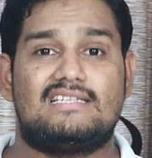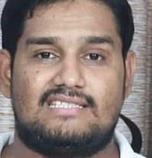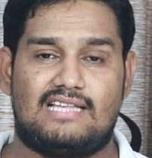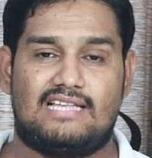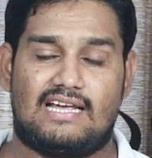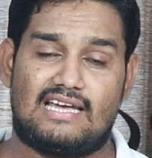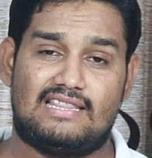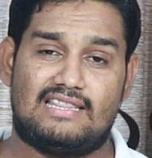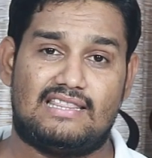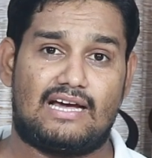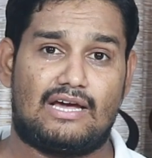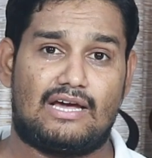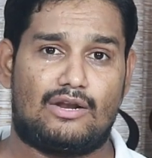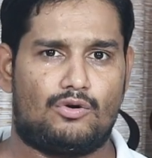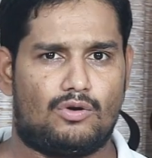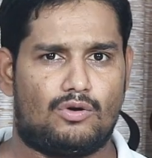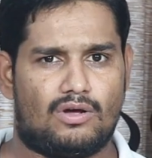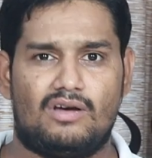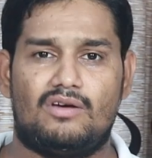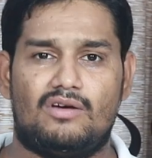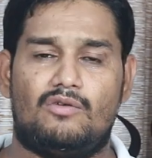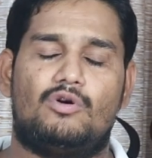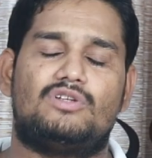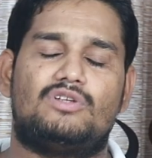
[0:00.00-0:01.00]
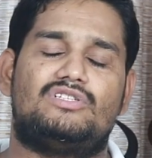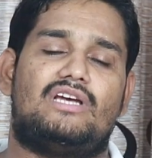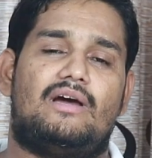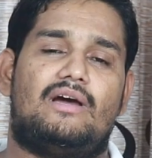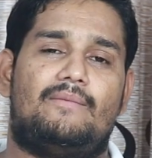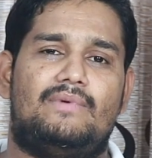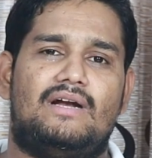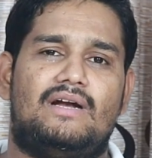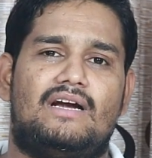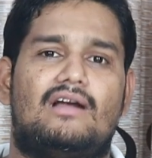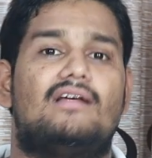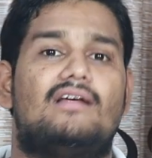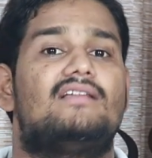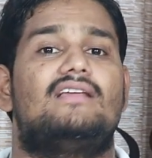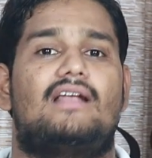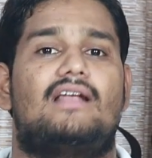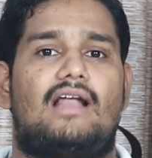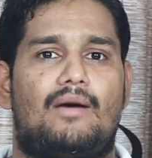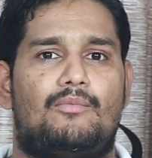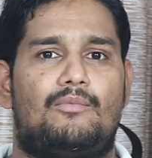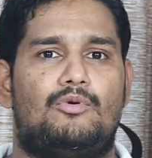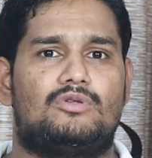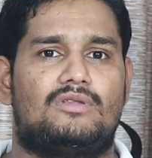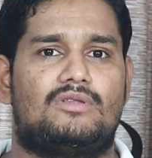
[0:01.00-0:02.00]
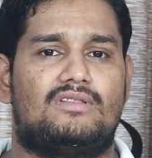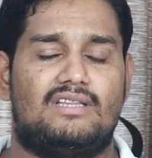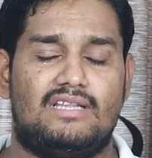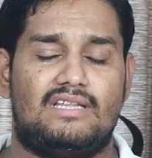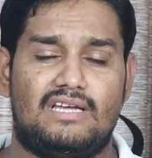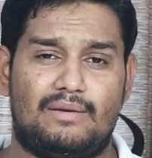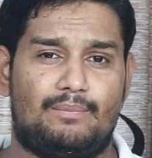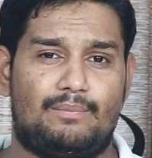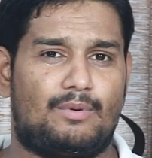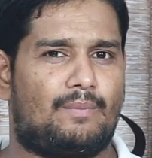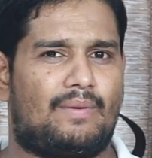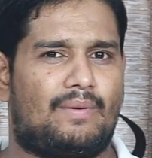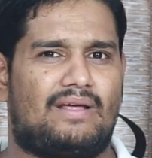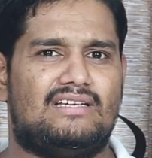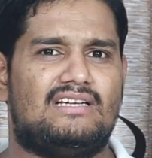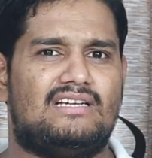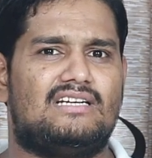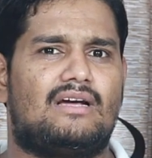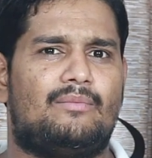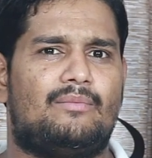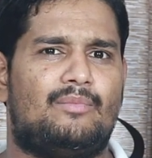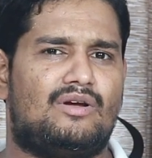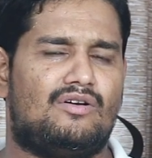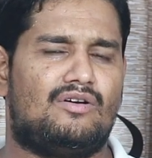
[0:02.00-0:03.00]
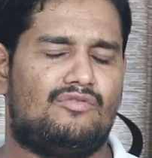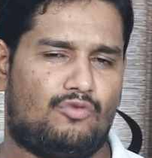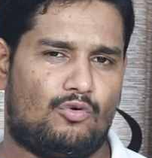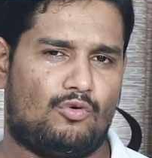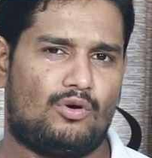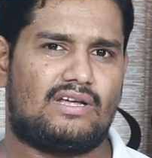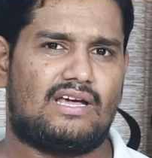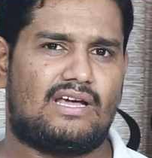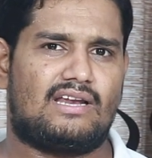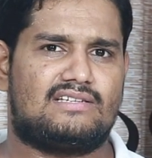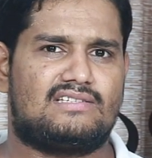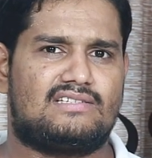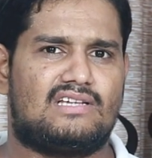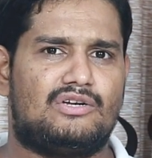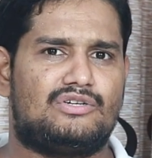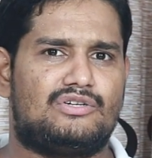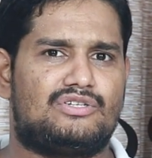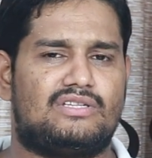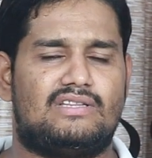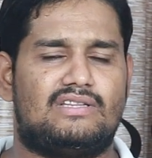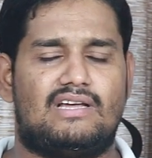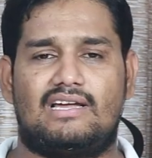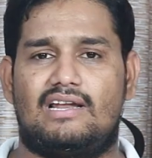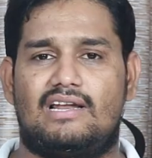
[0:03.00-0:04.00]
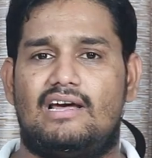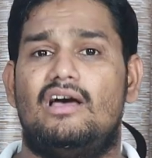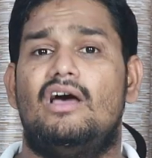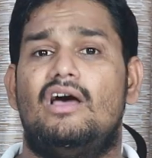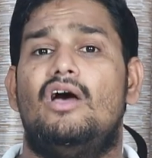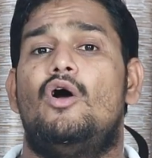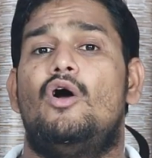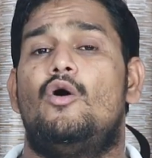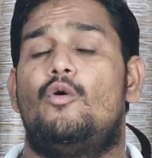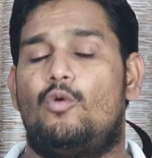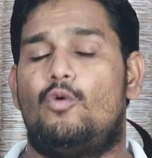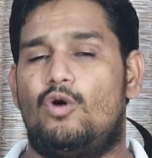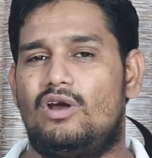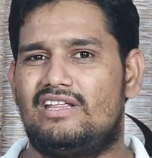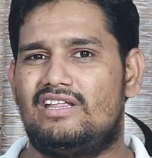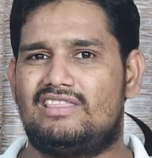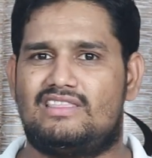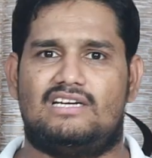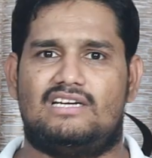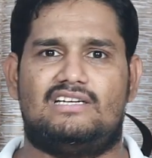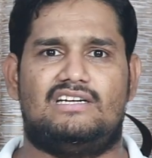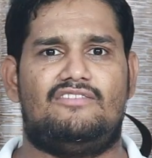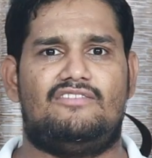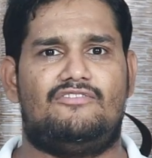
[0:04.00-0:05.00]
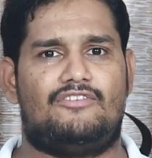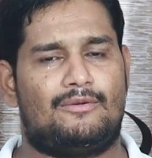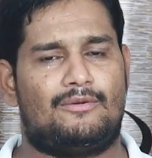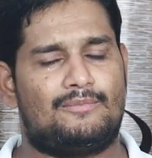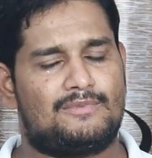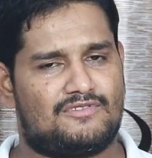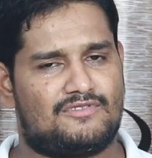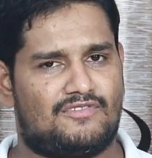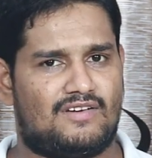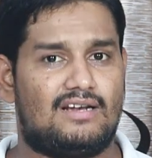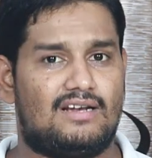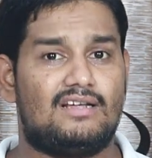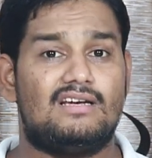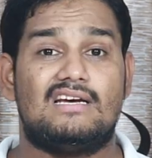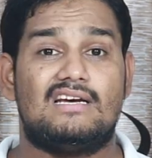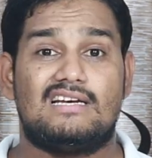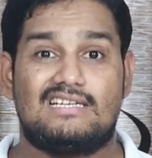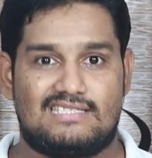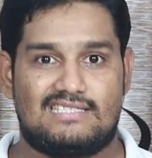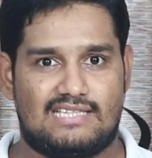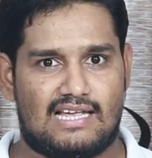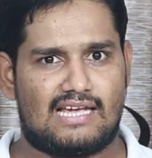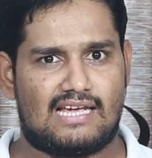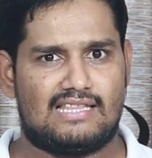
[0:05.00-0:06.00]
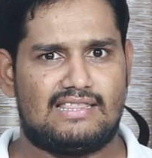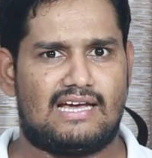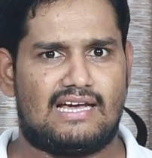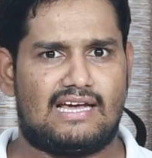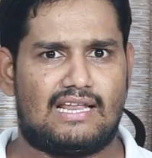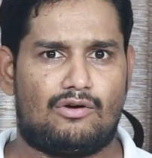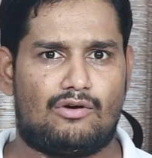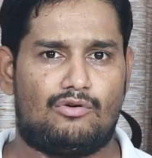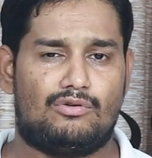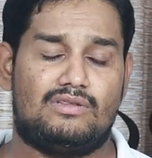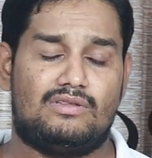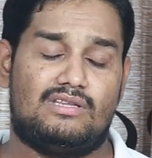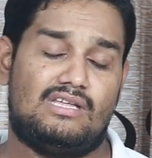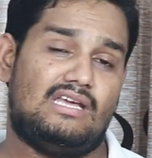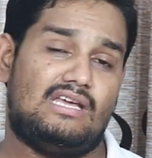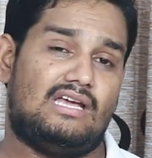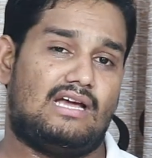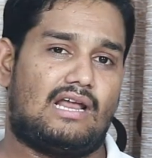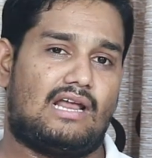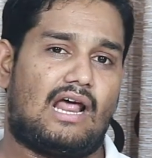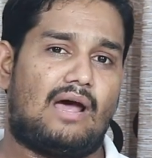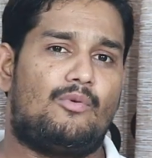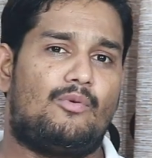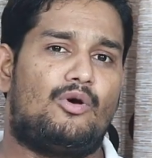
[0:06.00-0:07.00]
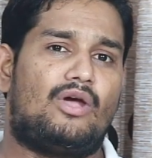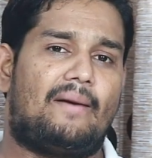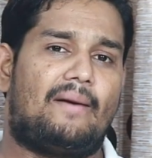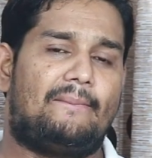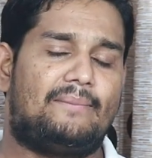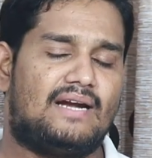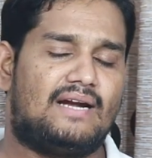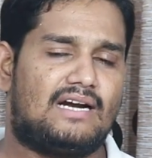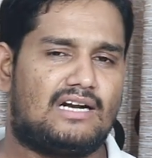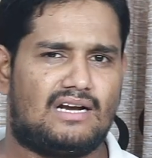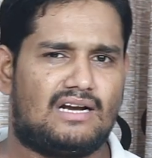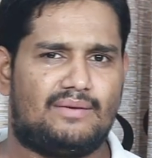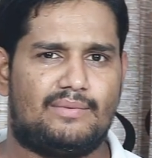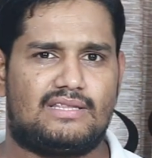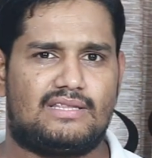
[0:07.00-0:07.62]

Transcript: సెకండ్ దగ్గర కూడా వచ్చే అప్డేట్లు అయితే రాబోతుంది ఇప్పుడు ప్రజెంట్గా మీకు ఫోర్ కే రిజల్యూషన్ దగ్గర ఓన్లీ థర్టీ ఫ్రేమ్స్ ఫర్ సెకండ్ దగ్గరే ఉంది ఇక రాబోయే అప్డేట్లో